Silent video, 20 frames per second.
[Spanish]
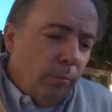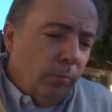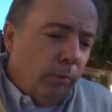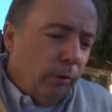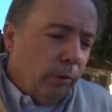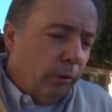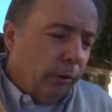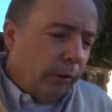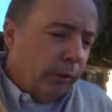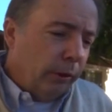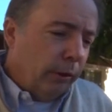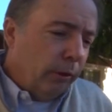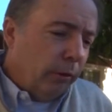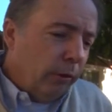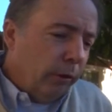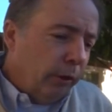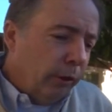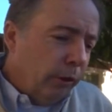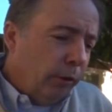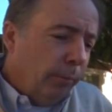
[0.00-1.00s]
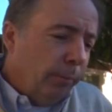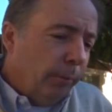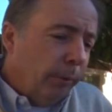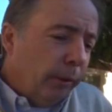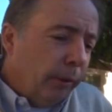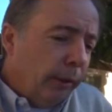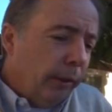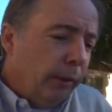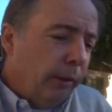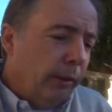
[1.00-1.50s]
muy contentos con eso
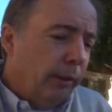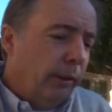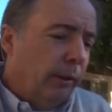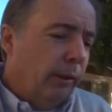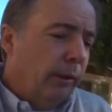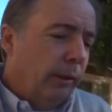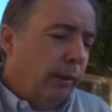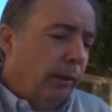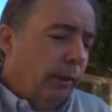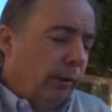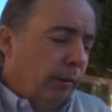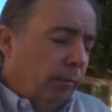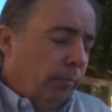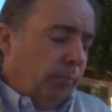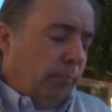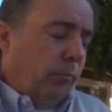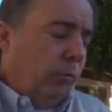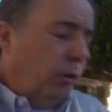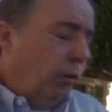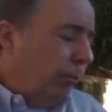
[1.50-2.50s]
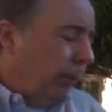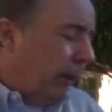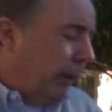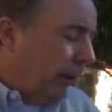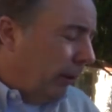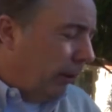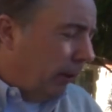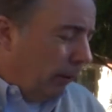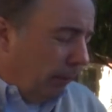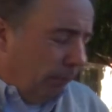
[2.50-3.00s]
porque, no
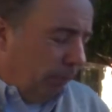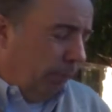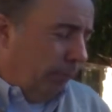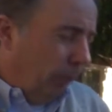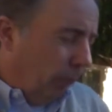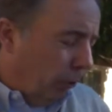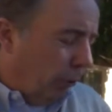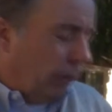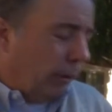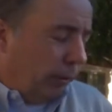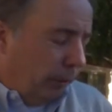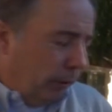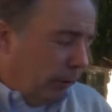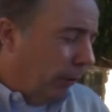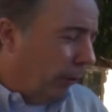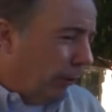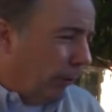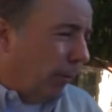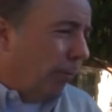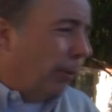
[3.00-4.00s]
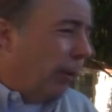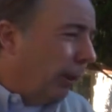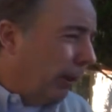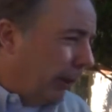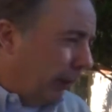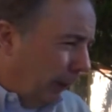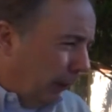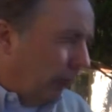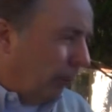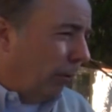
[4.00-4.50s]
obstante, yo creo que
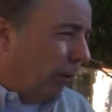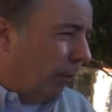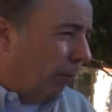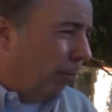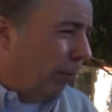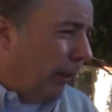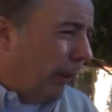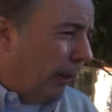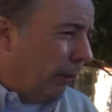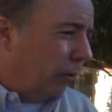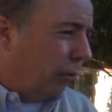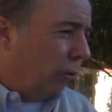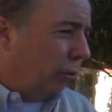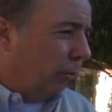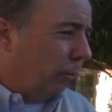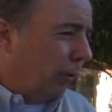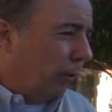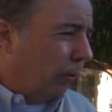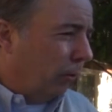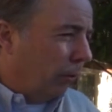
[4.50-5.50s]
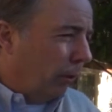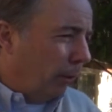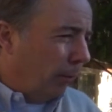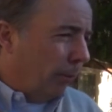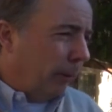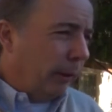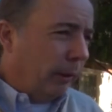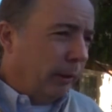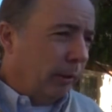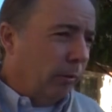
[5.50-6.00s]
vamos a tener un impacto, sobre todo
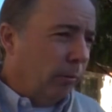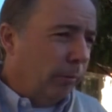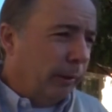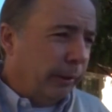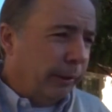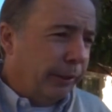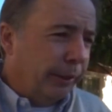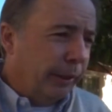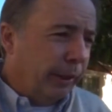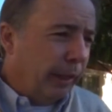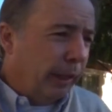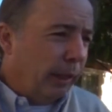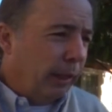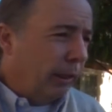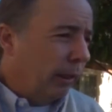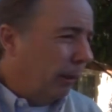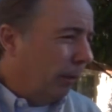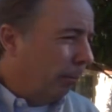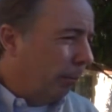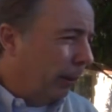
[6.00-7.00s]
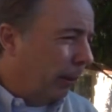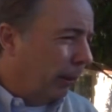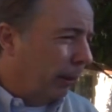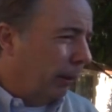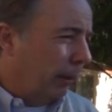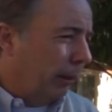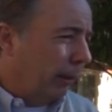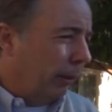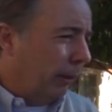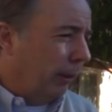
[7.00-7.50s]
en la parte comercial, en la
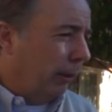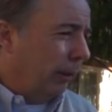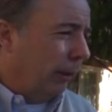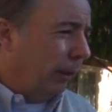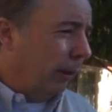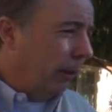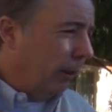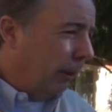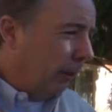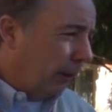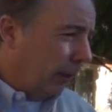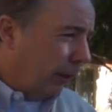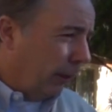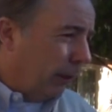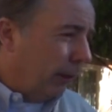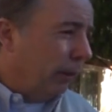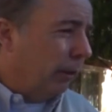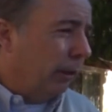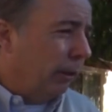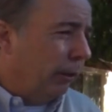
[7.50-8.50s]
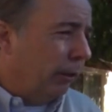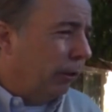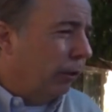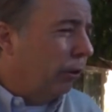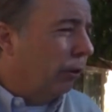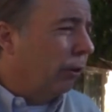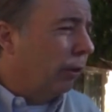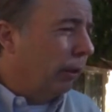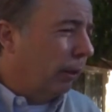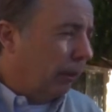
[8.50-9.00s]
parte este, de estadios
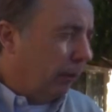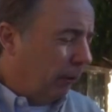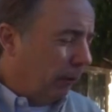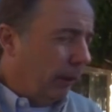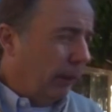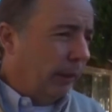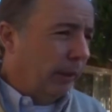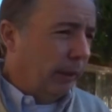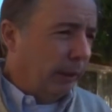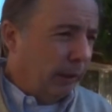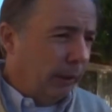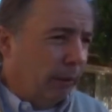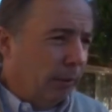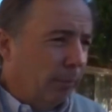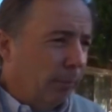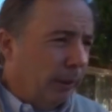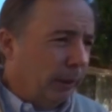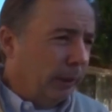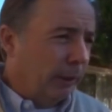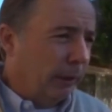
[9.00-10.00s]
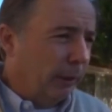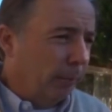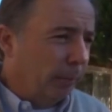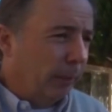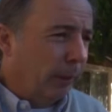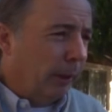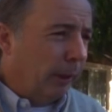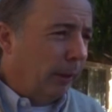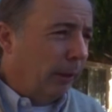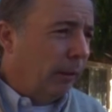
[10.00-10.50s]
interiores, creo que la gente va a
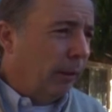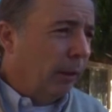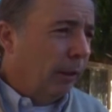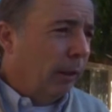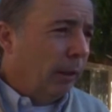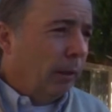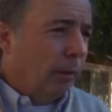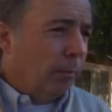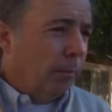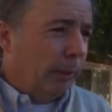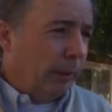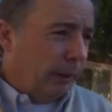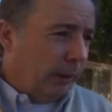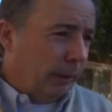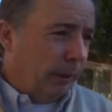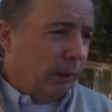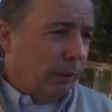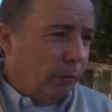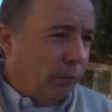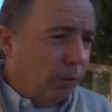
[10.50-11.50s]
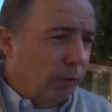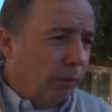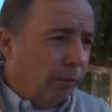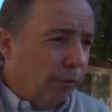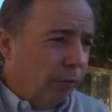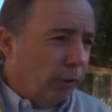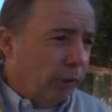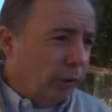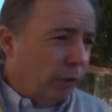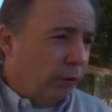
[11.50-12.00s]
participar ahí va a tener que hacer
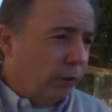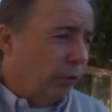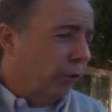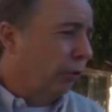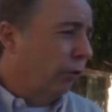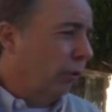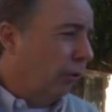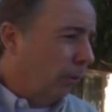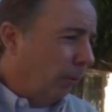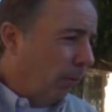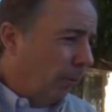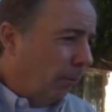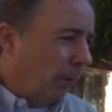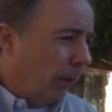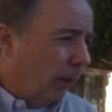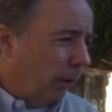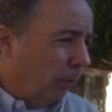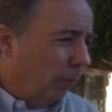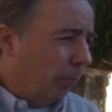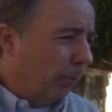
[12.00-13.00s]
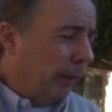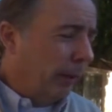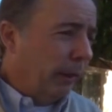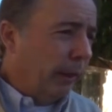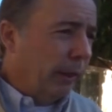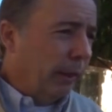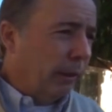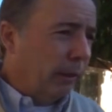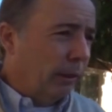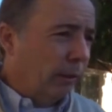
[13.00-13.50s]
un esfuerzo y nosotros vamos a
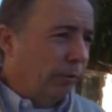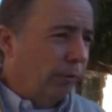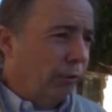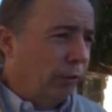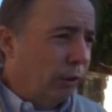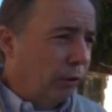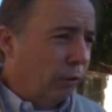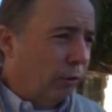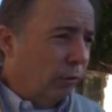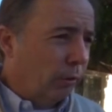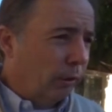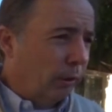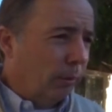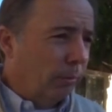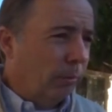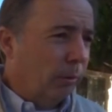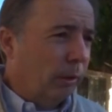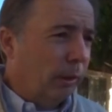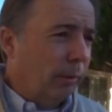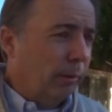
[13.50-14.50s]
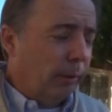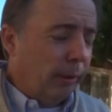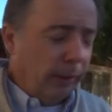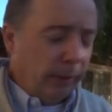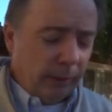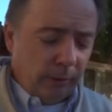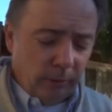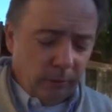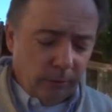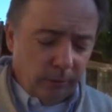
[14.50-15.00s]
acompañar ese esfuerzo, lo estamos
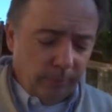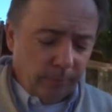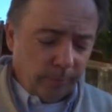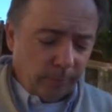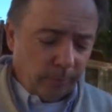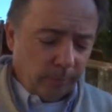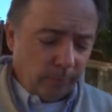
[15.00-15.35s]
trabajando